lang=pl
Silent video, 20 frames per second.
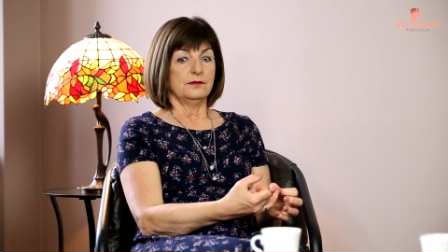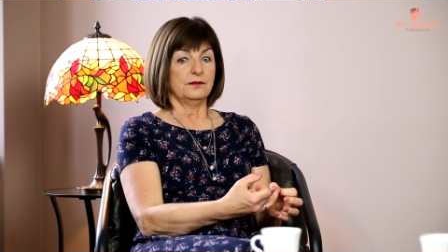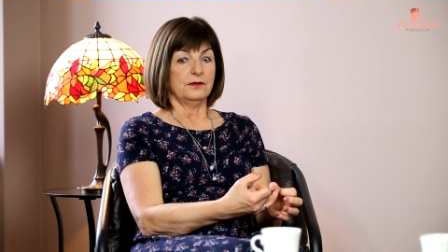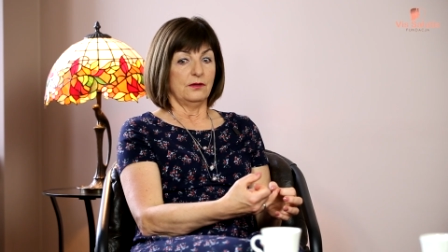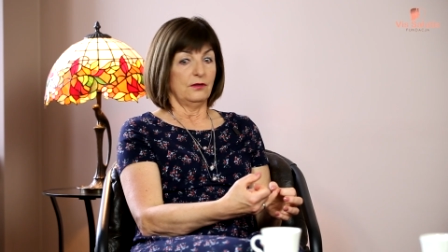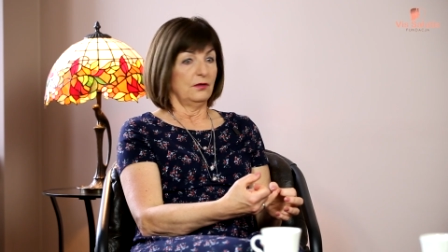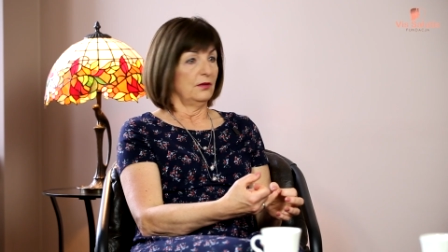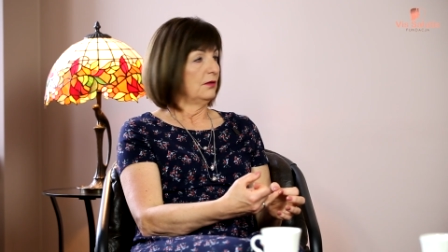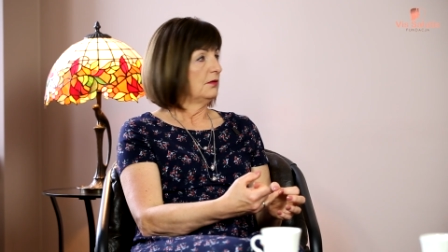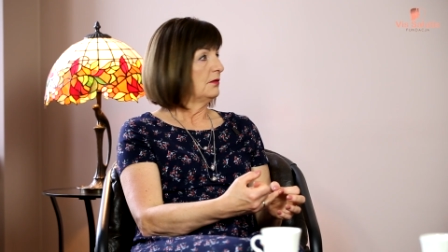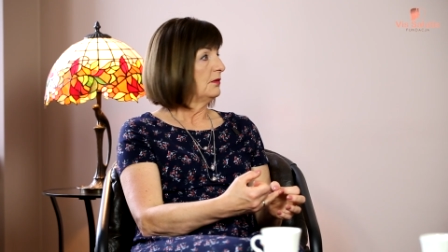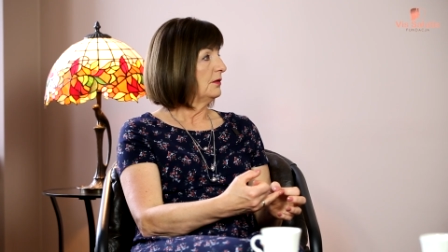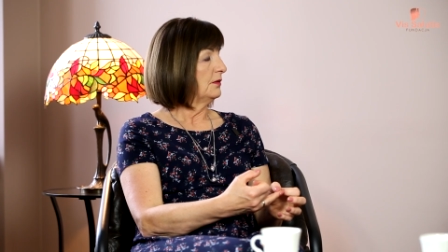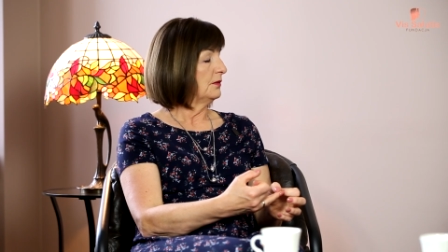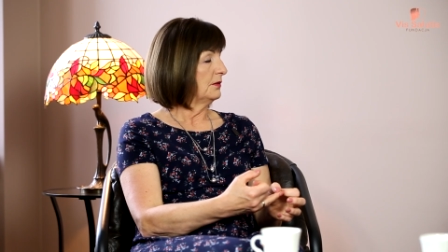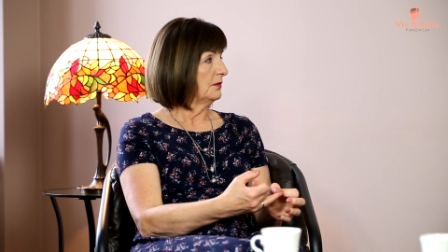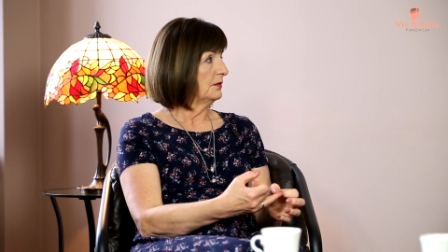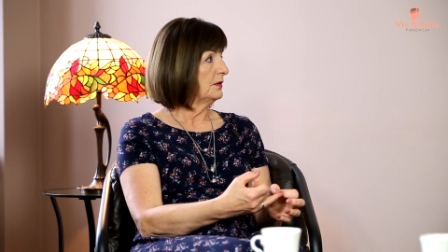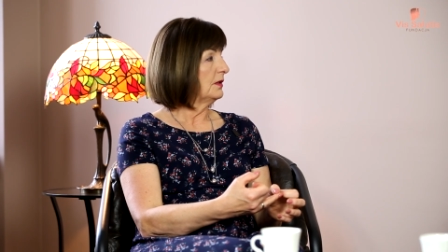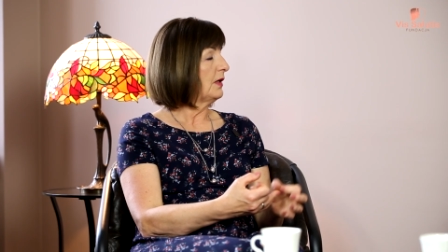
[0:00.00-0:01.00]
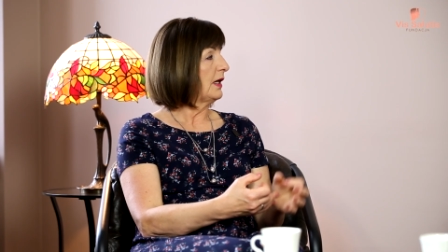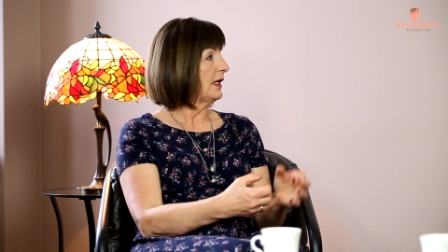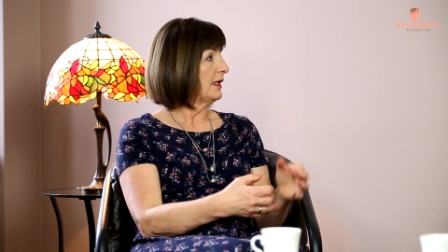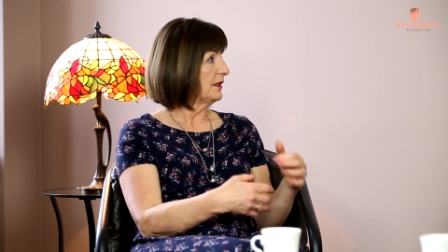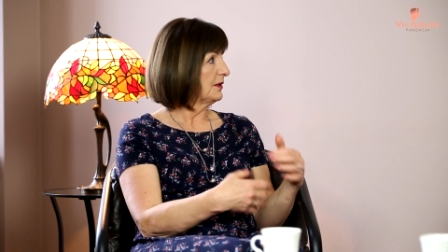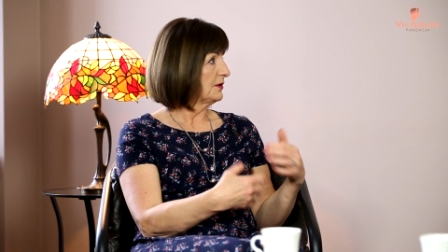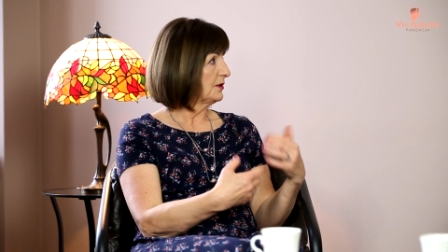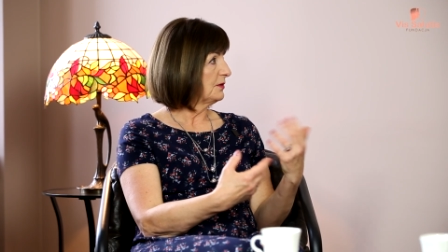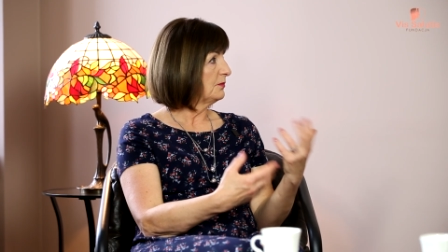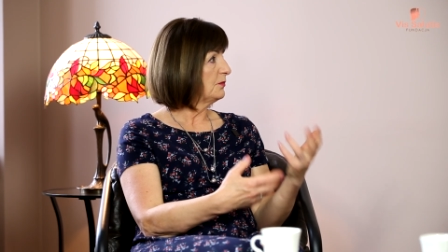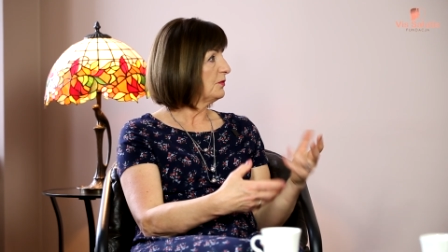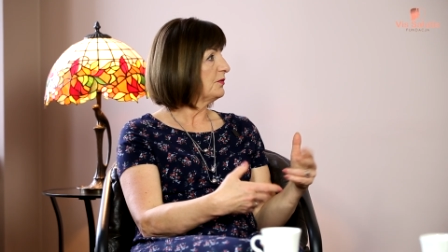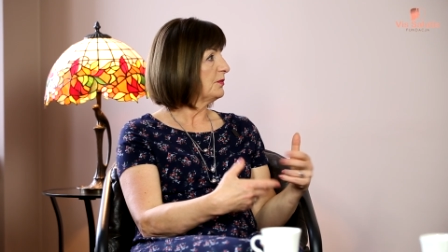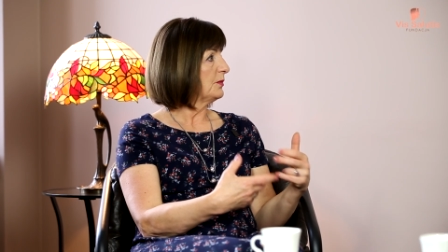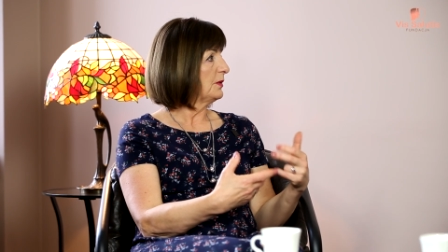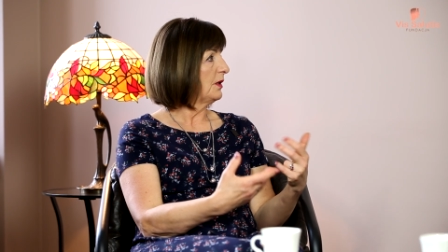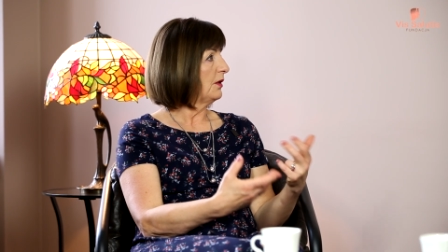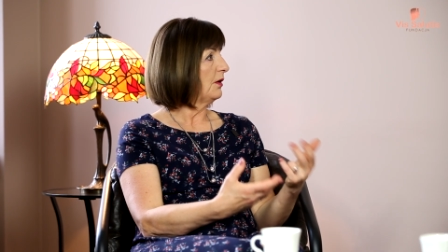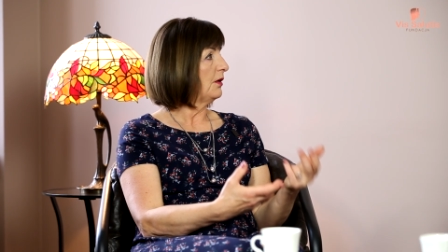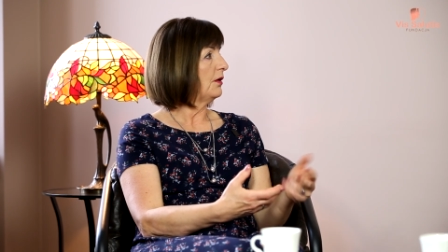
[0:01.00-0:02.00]
No, to, ale jeżeli
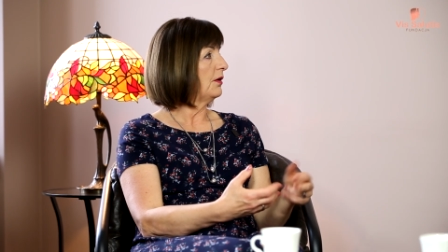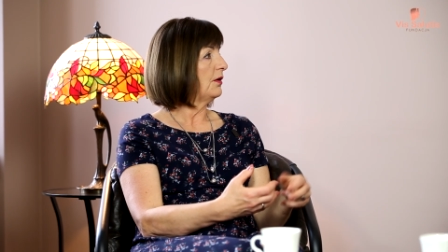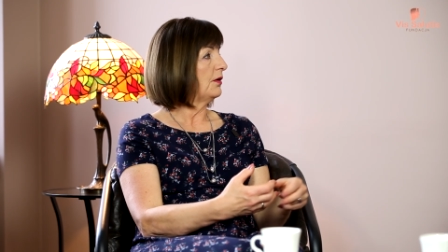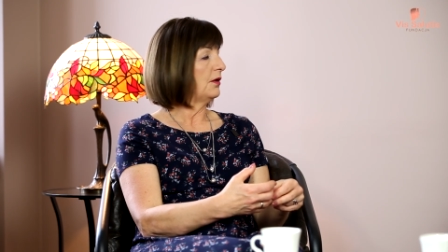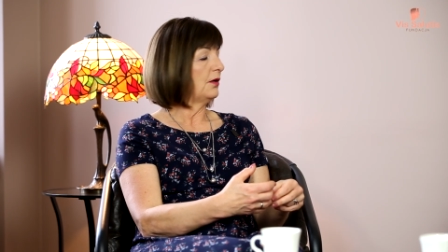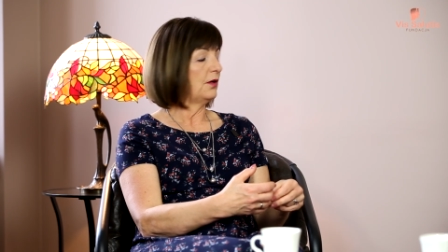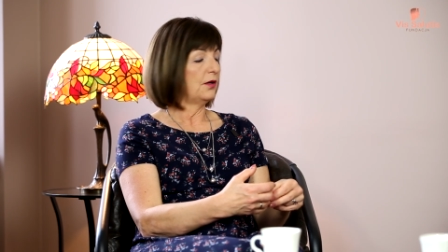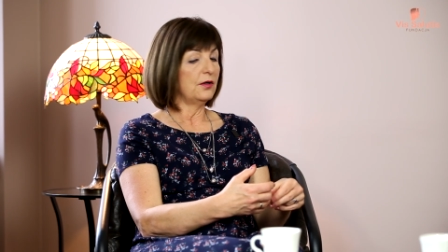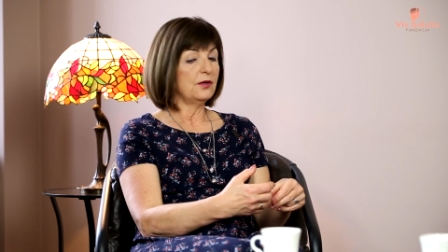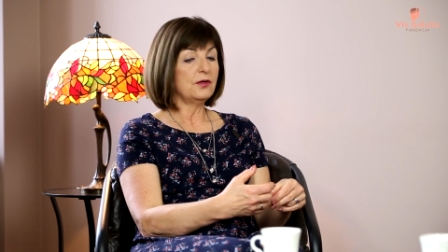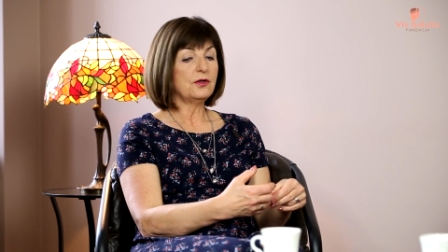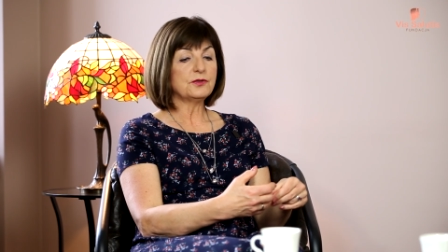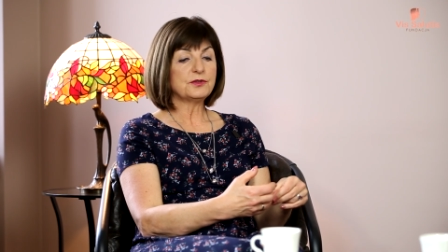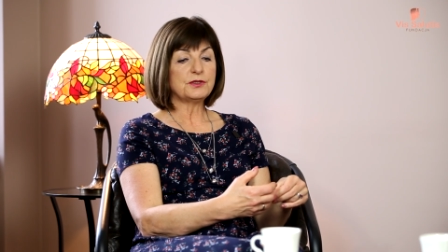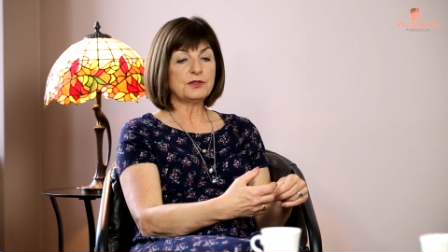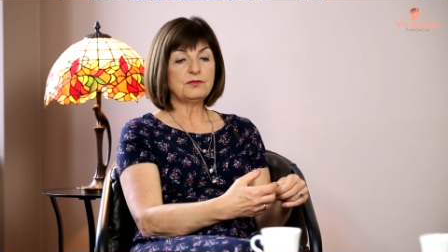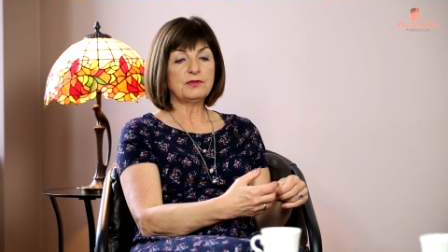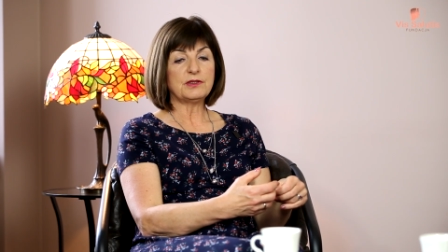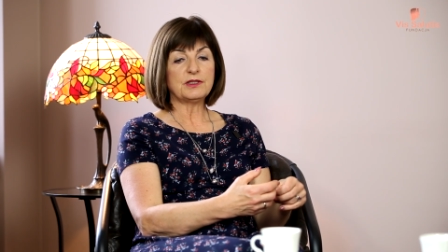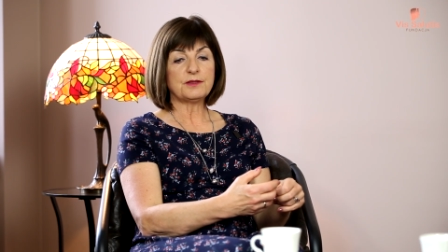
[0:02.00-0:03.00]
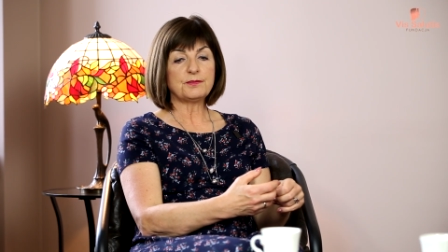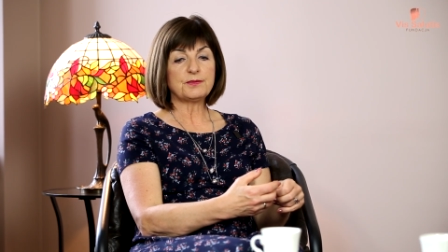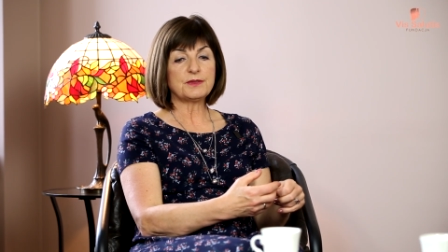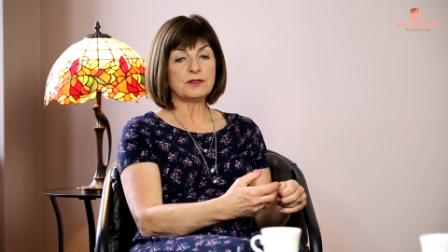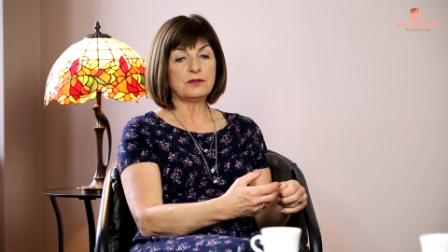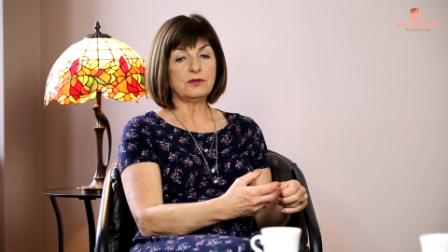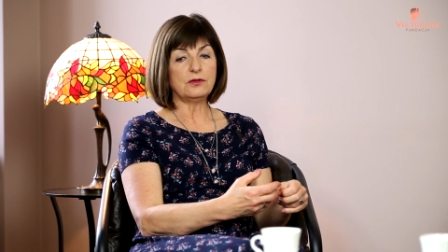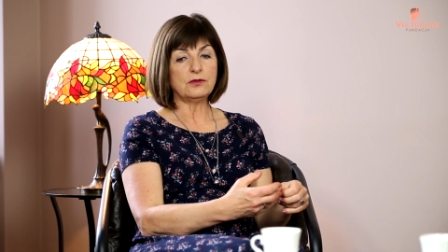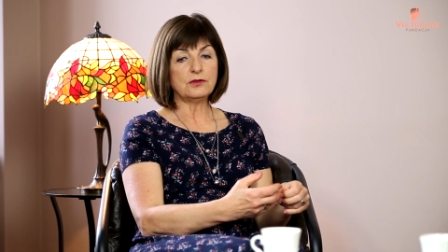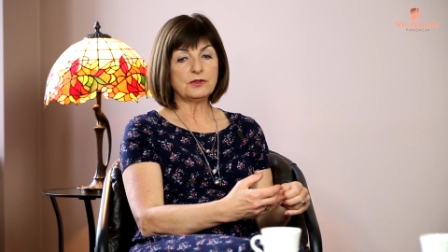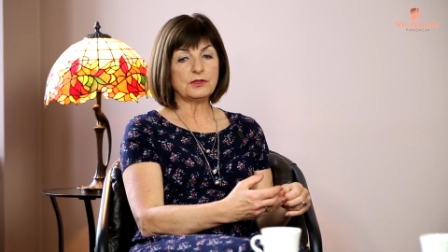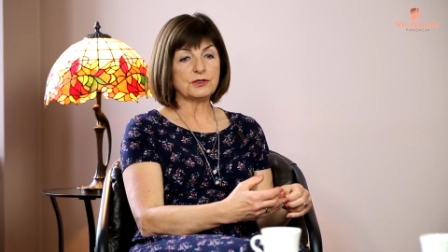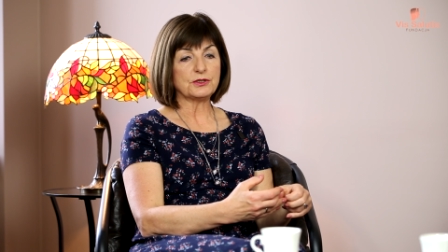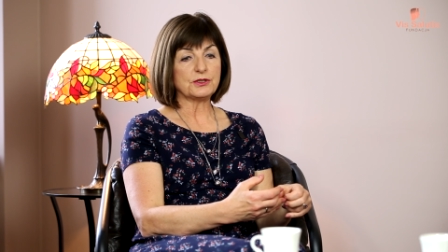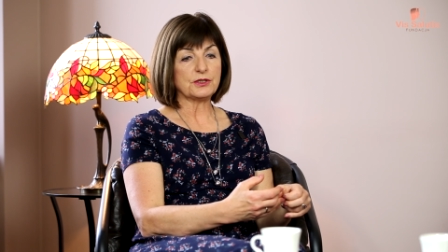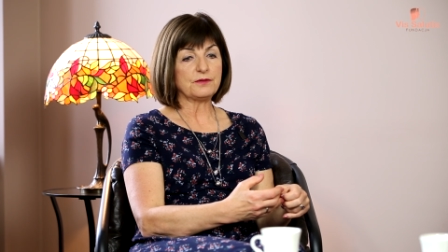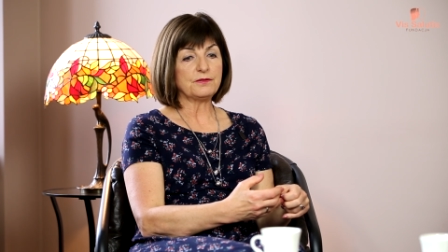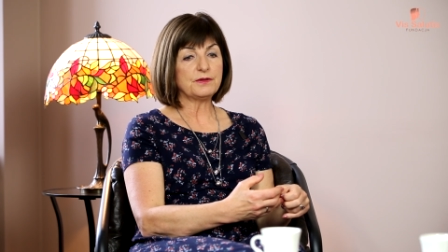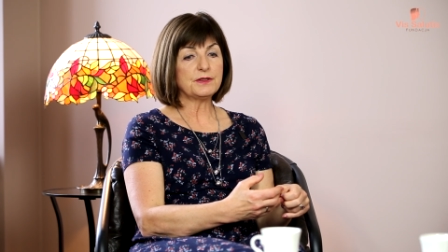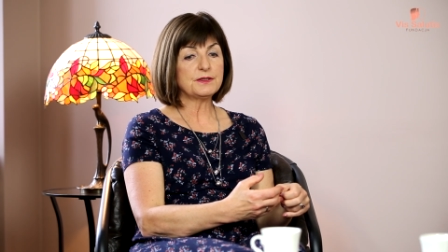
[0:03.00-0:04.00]
mówimy o, o oddziaływaniach
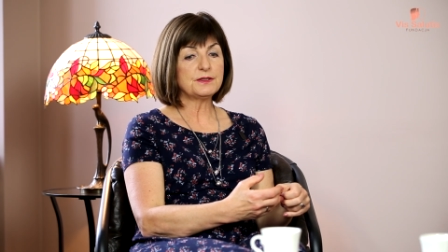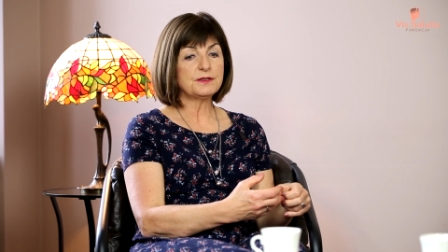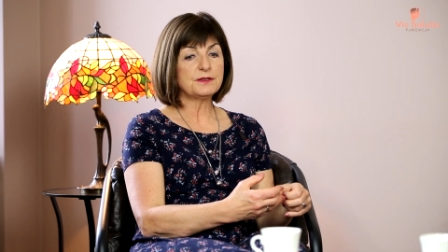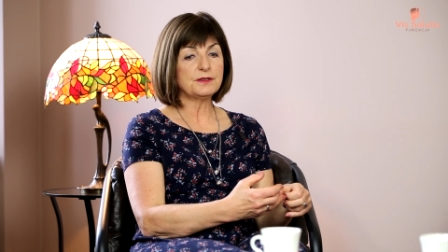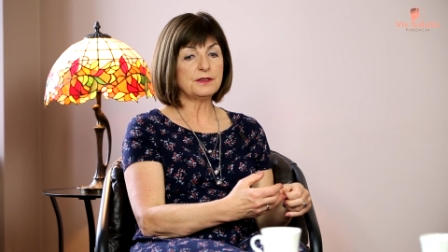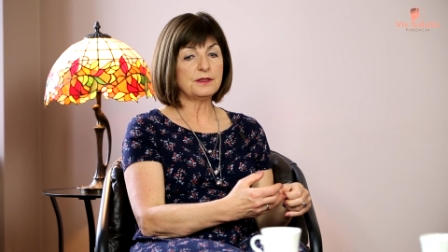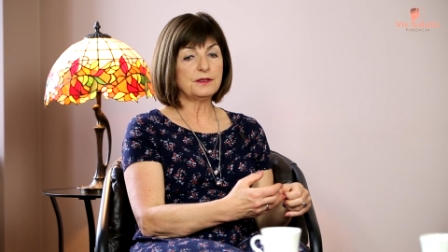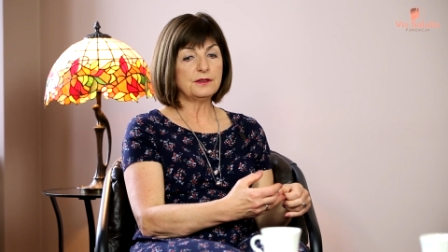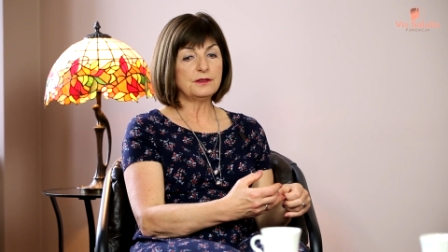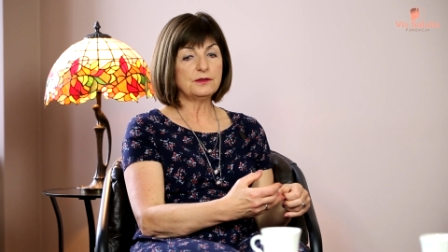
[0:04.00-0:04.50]
psychologicznych, więc